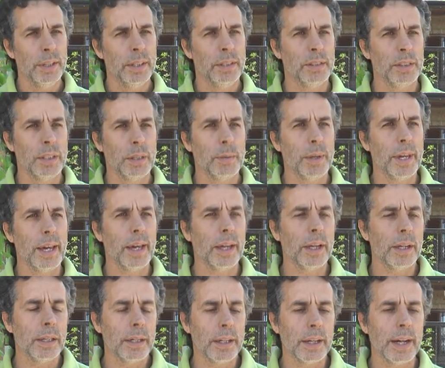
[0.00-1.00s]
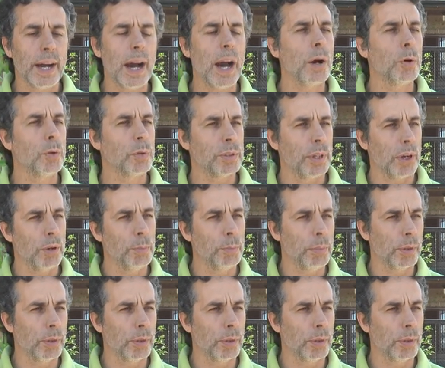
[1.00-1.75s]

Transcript: si bien causa un